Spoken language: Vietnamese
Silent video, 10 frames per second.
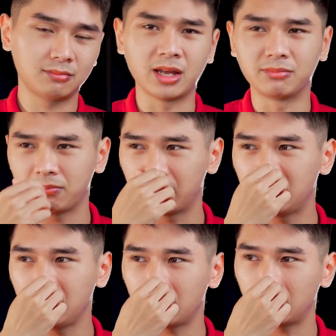mươi mấy
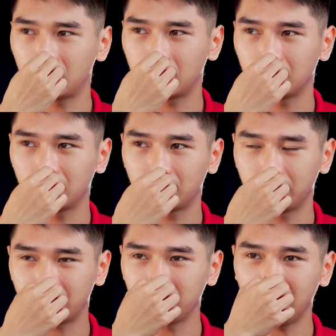triệu
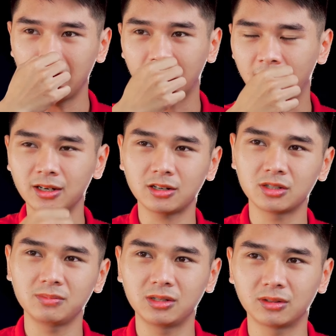mình không nghĩ là cái led
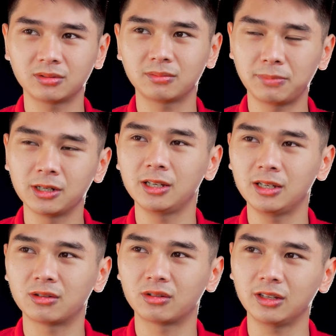RGB nó per
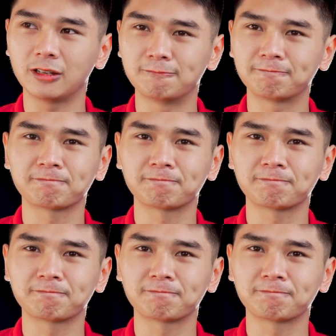key nó có thể